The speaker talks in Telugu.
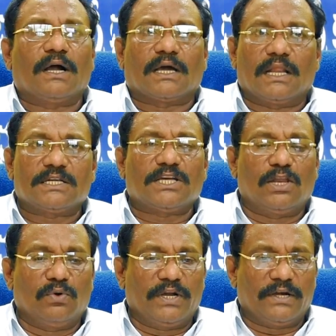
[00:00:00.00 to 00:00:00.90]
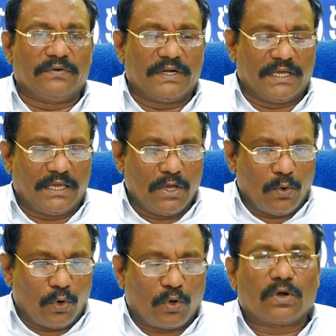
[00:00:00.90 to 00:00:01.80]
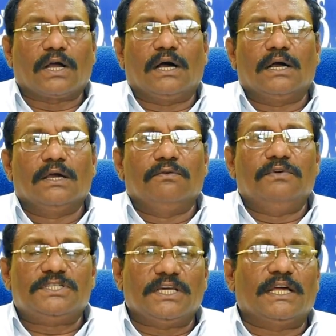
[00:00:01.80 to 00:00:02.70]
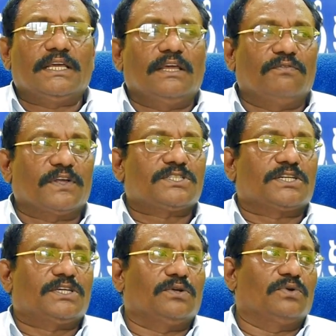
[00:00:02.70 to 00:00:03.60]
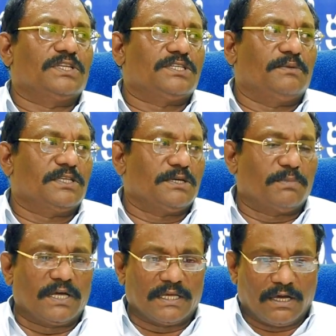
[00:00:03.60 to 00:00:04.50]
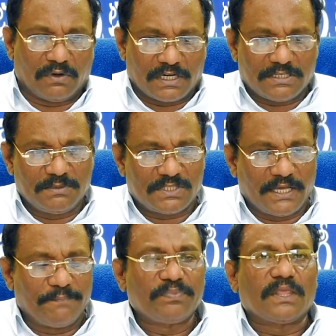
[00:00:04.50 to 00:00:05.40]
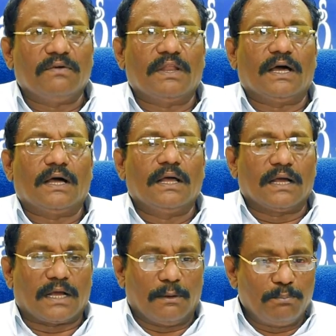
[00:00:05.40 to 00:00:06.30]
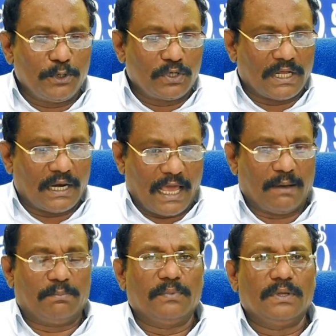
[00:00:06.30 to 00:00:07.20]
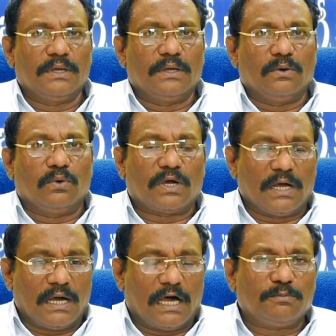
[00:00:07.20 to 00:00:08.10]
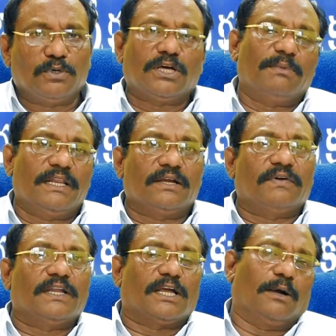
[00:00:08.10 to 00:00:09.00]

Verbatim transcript: మా కళాశాలలో ఉండేటువంటి ఒక్కొక్క విషయానికి ఇన్ఫ్రాస్ట్రక్చర్ గురించి నేను చెప్పడానికి అవకాశం ఇస్తే ఇవాళ కంప్యూటర్ ల్యాబ్ ఒక అద్భుతమైనటువంటి